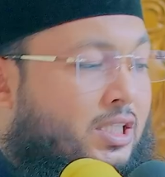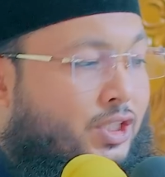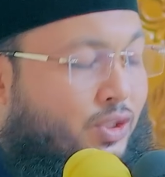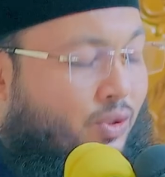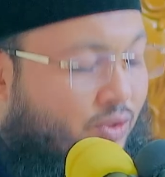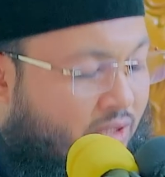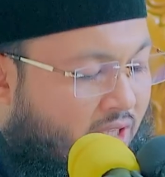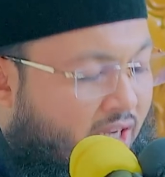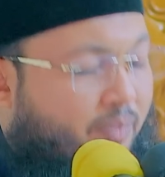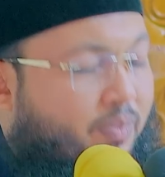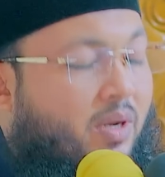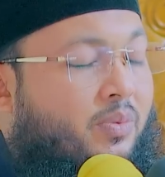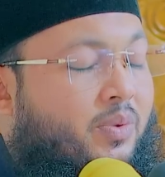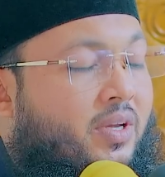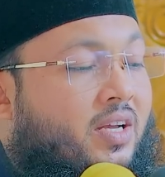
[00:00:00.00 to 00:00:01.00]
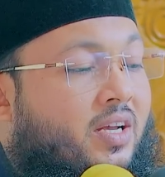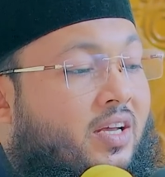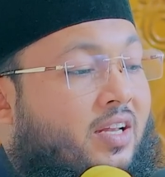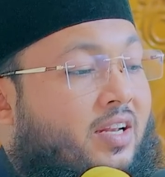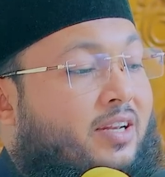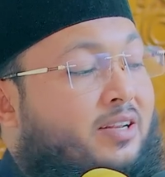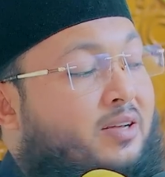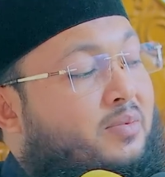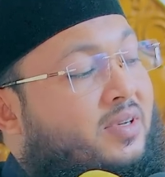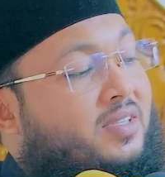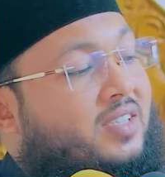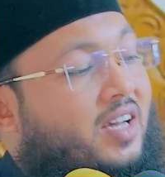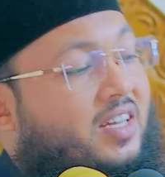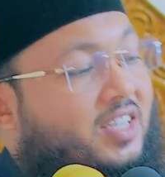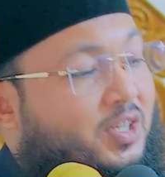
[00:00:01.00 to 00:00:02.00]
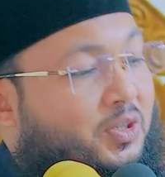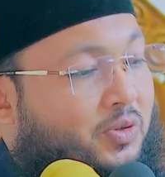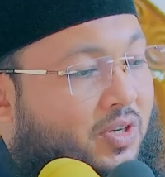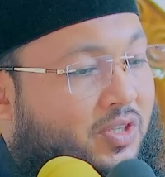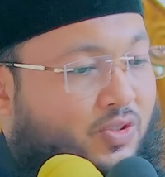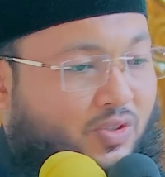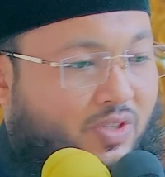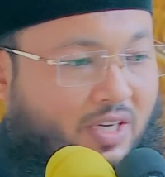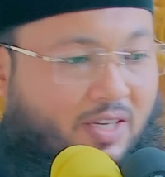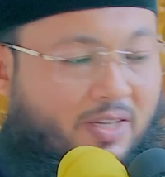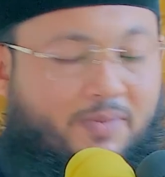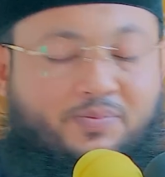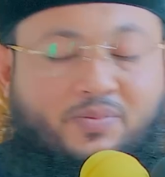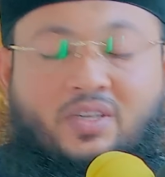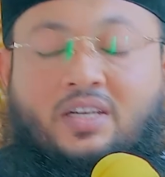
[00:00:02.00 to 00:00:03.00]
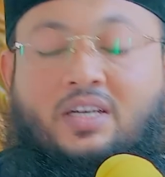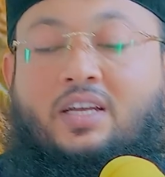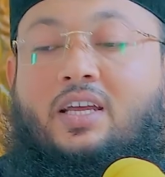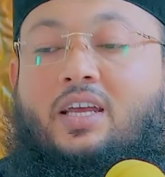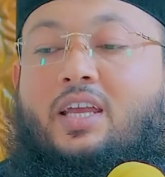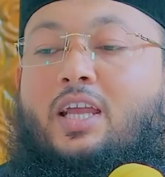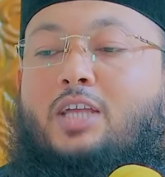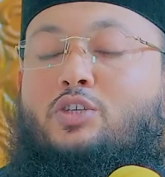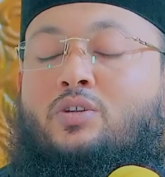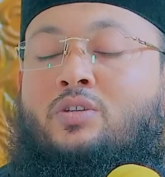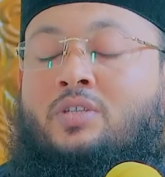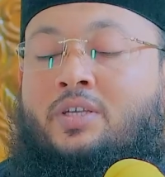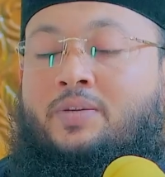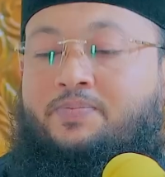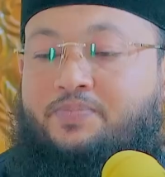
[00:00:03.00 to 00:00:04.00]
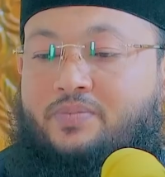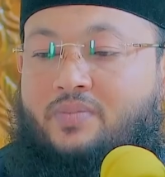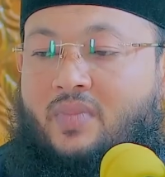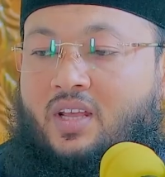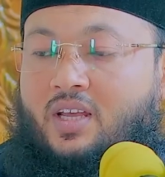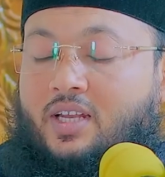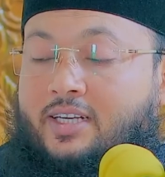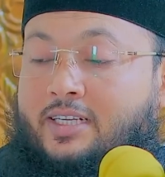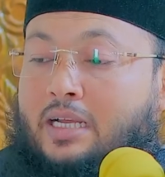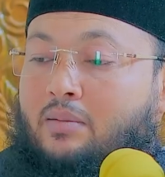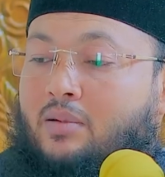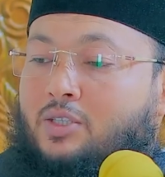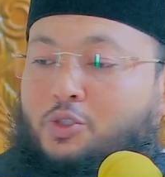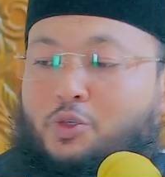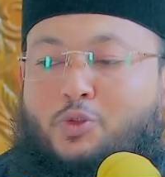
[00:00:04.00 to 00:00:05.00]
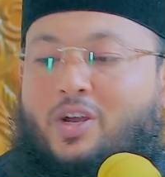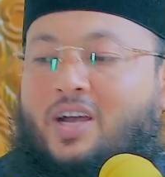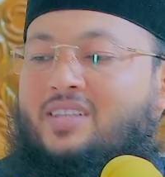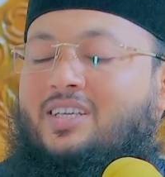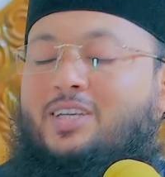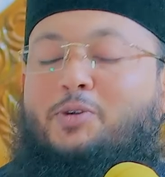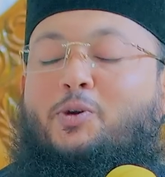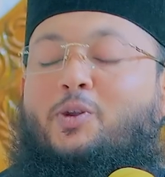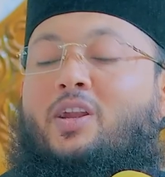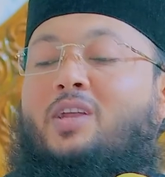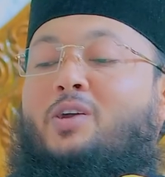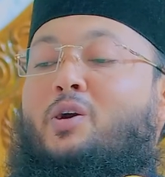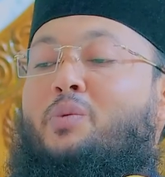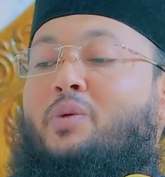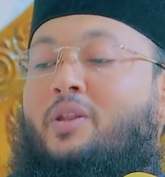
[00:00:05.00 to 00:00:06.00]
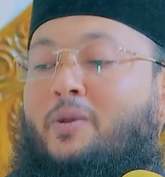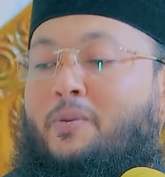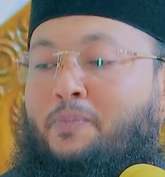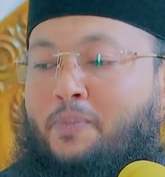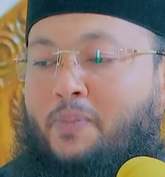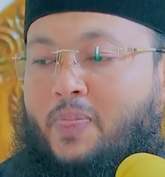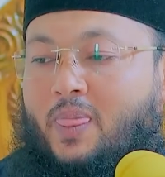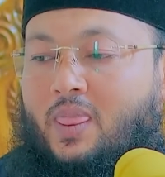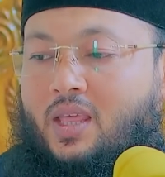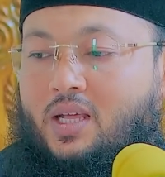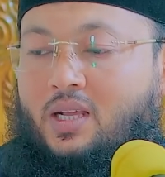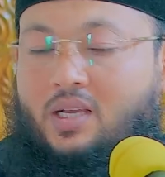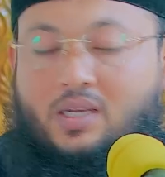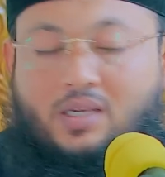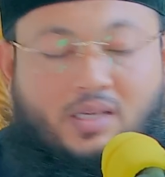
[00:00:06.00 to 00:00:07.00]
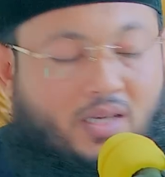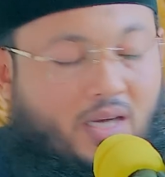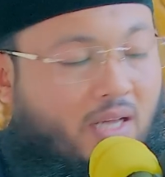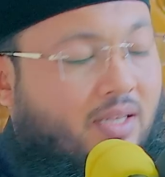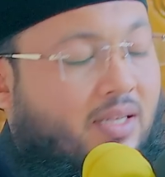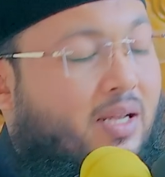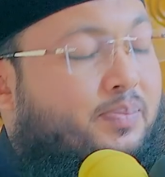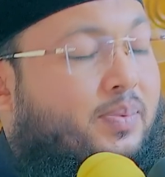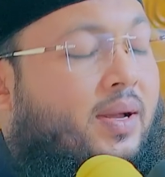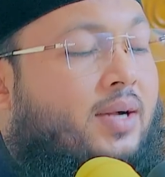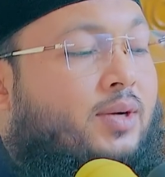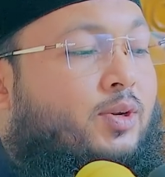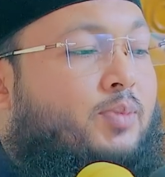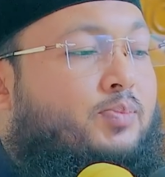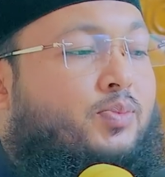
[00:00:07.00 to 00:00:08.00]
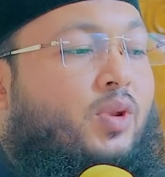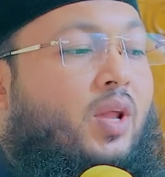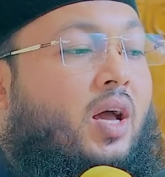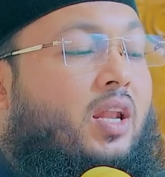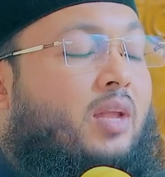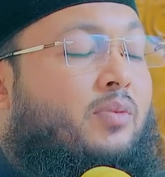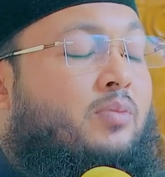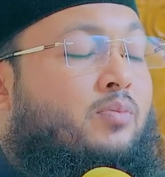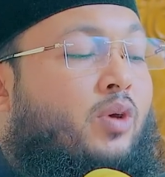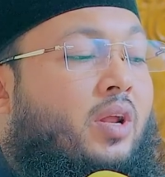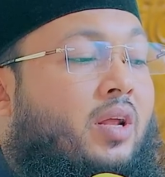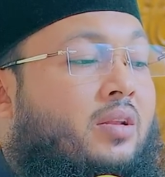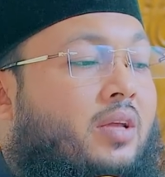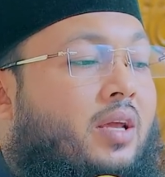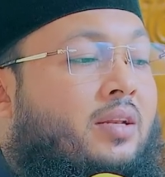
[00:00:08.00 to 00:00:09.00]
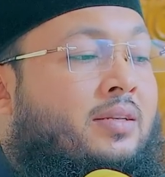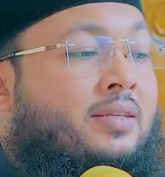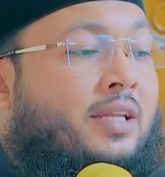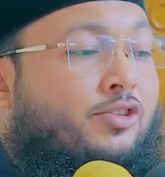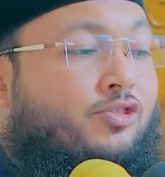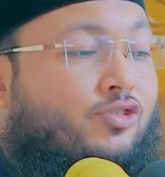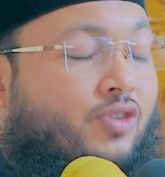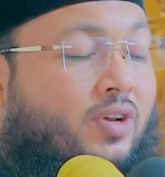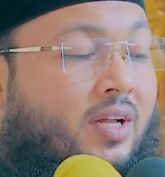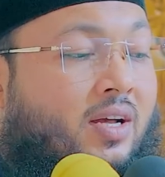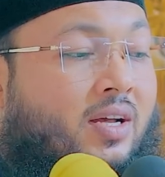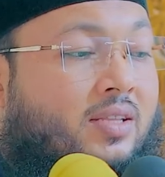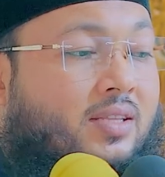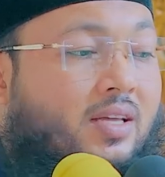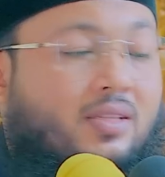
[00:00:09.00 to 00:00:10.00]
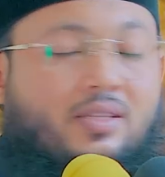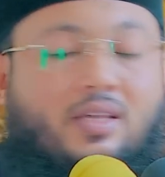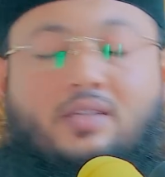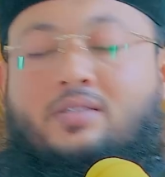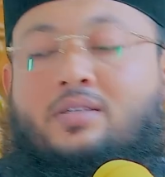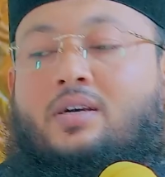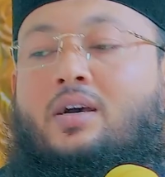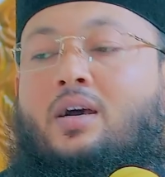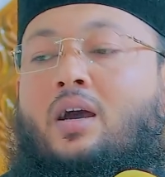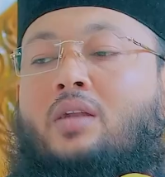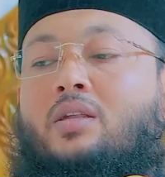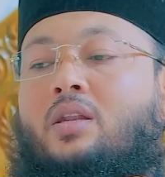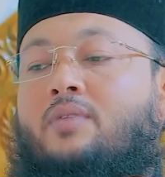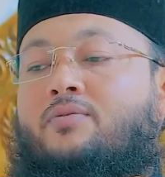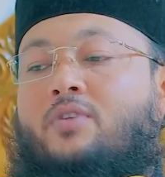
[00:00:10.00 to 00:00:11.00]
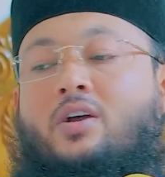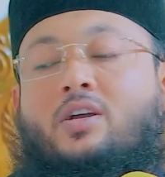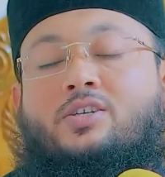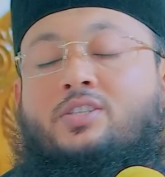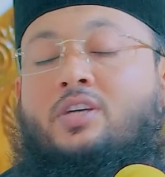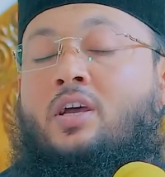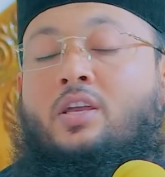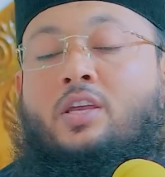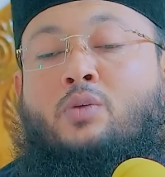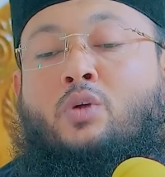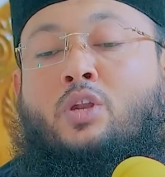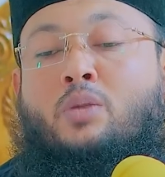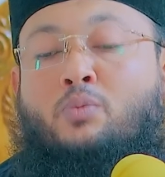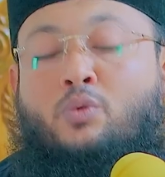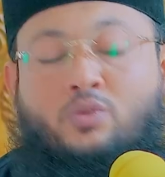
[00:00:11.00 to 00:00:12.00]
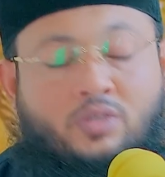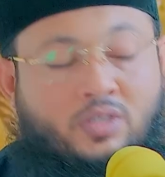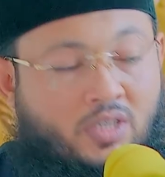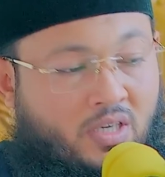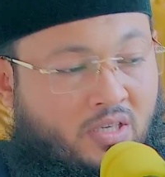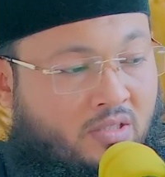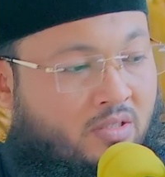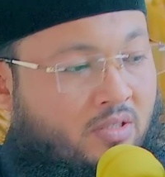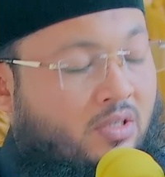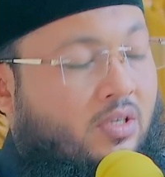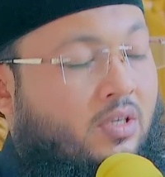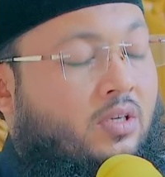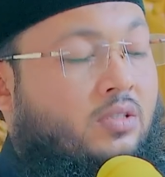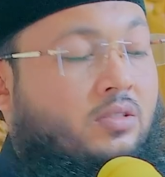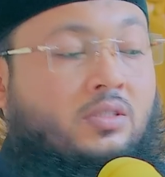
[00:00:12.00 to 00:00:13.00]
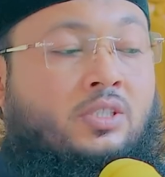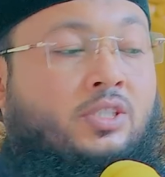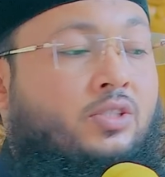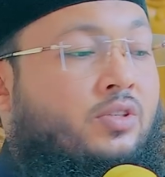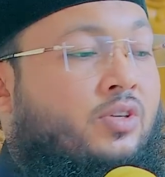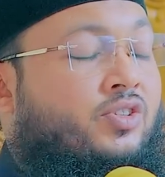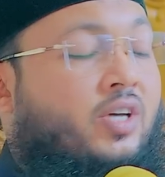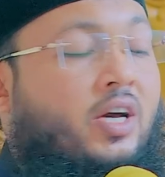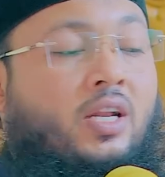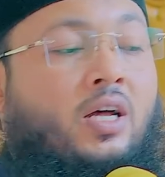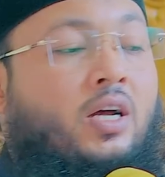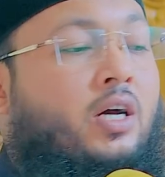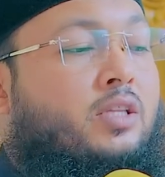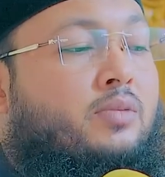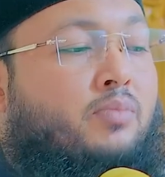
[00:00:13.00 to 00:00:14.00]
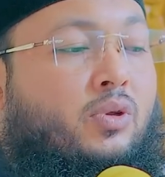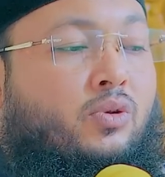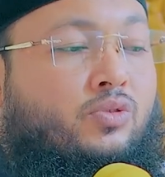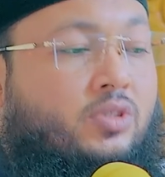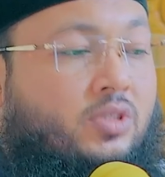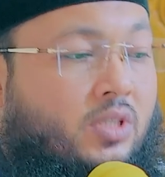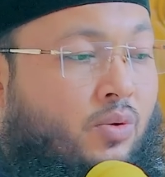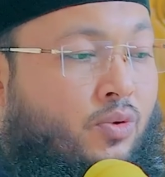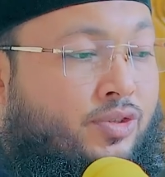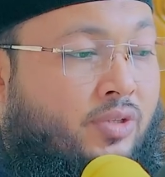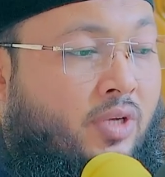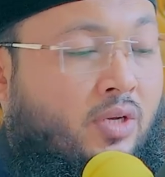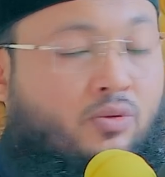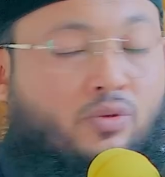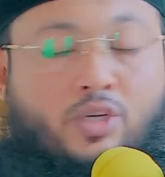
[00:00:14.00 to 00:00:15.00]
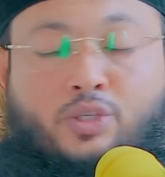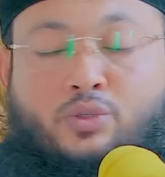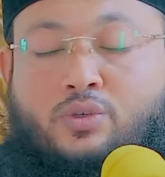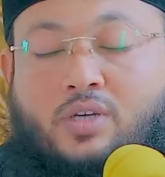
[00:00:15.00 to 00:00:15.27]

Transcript: সঠিকভাবে নামাজ আদায় করেছ কি না এই জন্যে নামাজ শুধু আদায় করলে হবে না আল্লাহ পাক রব্বুল আলামিন বলেন ইন্নাস সালাতা তানহা আনিল ফাহশাই ওয়াল মুনকার নিশ্চয় সালাত মানুষকে অশ্লীল গ্রহিত